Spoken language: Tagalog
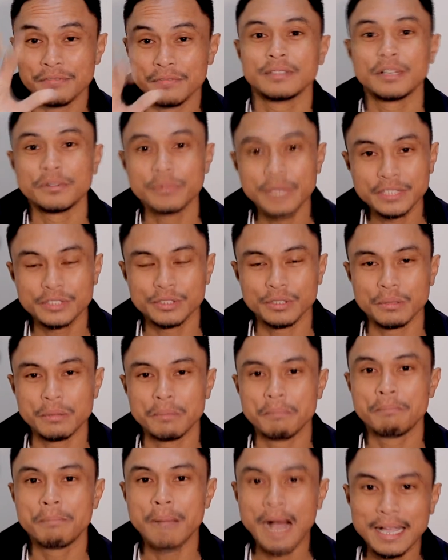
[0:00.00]
5 na reason
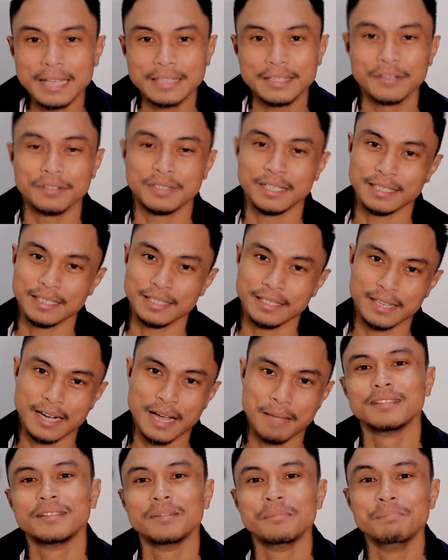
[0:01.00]
bakit tayo
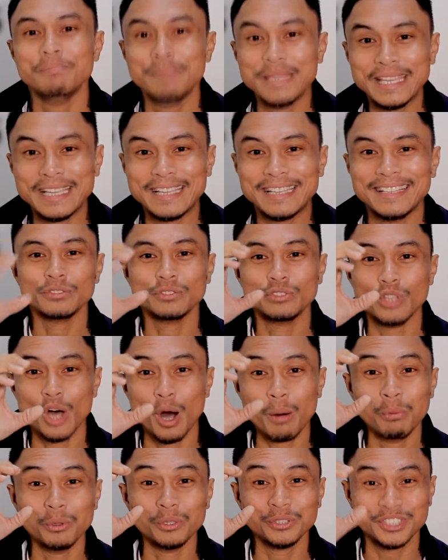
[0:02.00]
naghihirap, the big
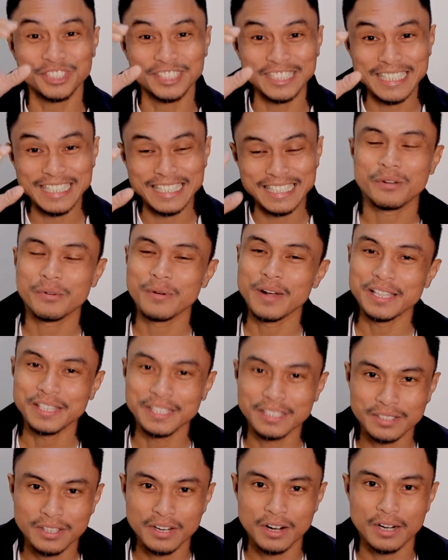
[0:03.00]
double C,
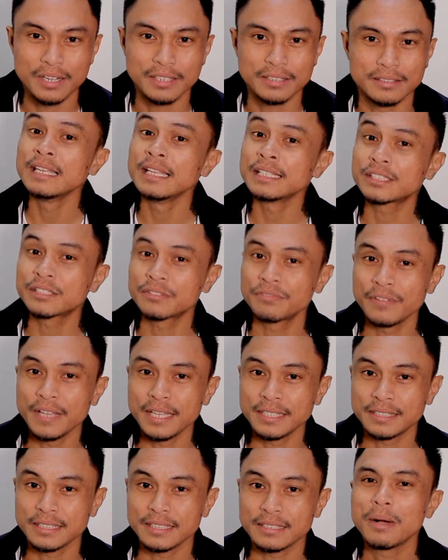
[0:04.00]
credit card. Let's
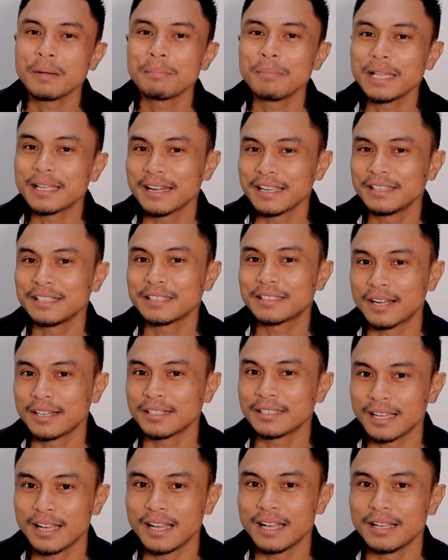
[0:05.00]
face it, pag may credit
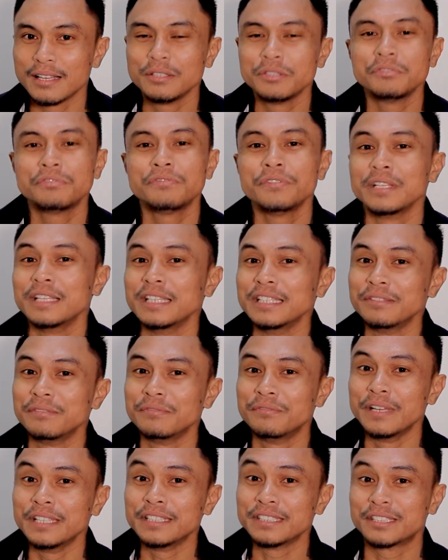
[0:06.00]
card ka, you feel
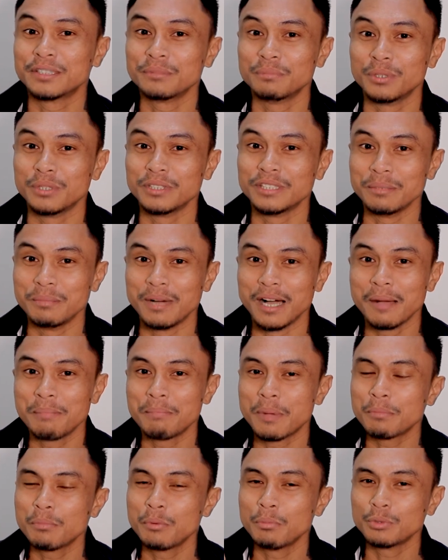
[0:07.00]
invincible, di ba?
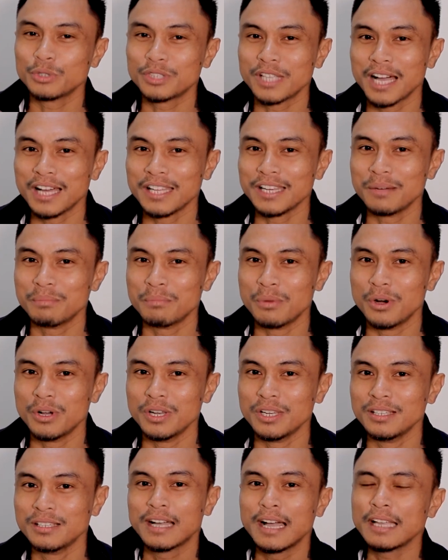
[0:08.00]
Pag pumunta ka ng
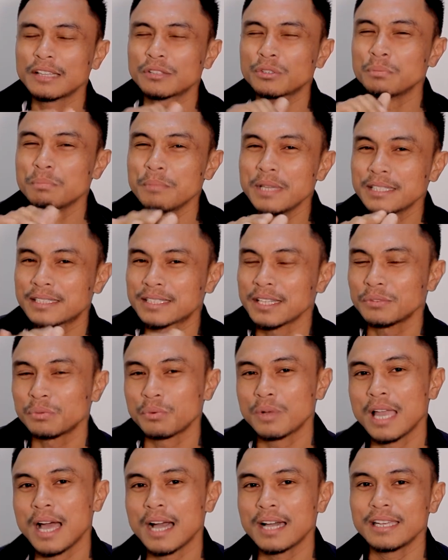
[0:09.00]
mall, kahit kung minsan
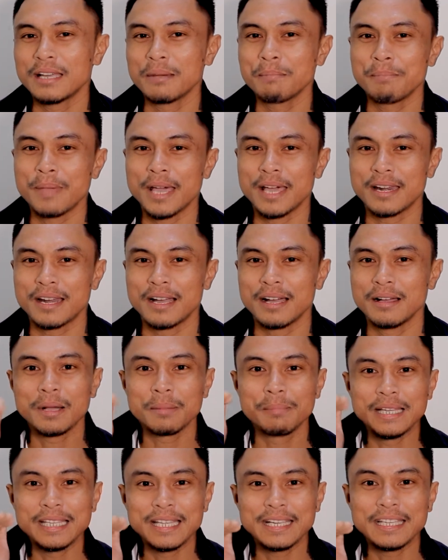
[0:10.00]
wala ka ng pera,
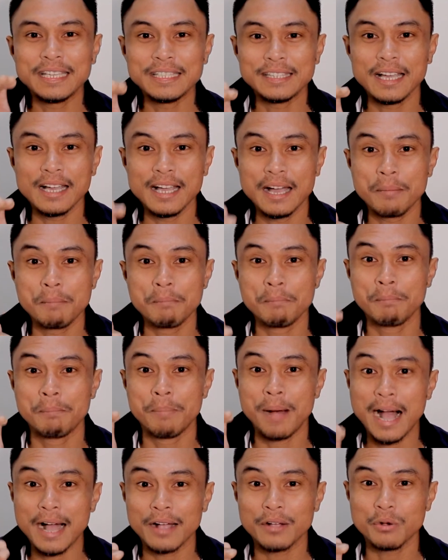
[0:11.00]
pag may nakita kang
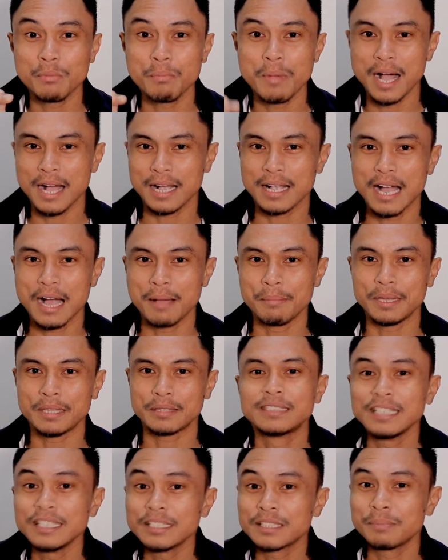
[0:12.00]
bagong mga gamit,
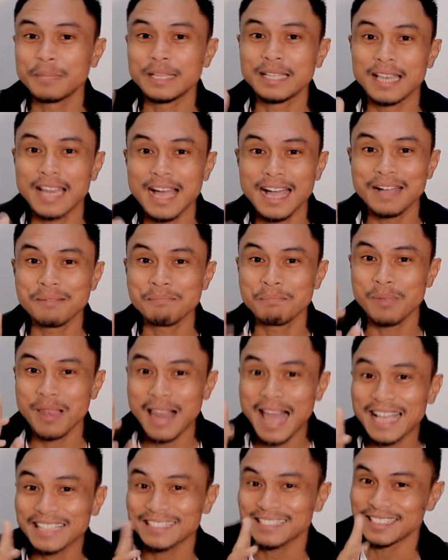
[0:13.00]
since may dala kang
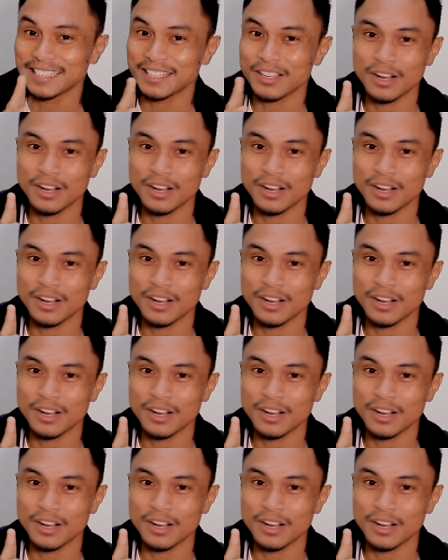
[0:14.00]
plastic